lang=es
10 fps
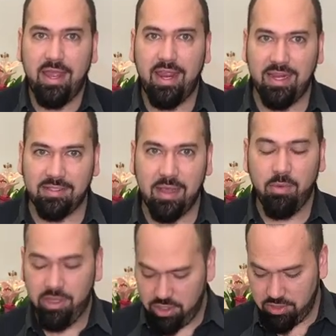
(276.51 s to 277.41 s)

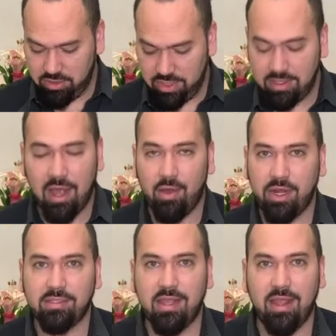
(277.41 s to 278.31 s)
Iniciamos entonces,
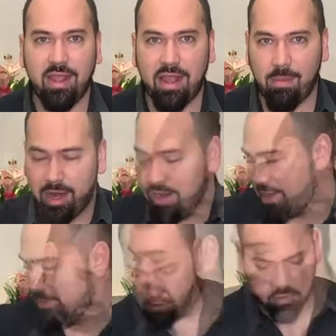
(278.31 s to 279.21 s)
ahora sí, en cámara
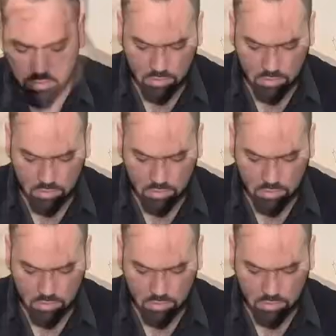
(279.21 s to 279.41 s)
rápida.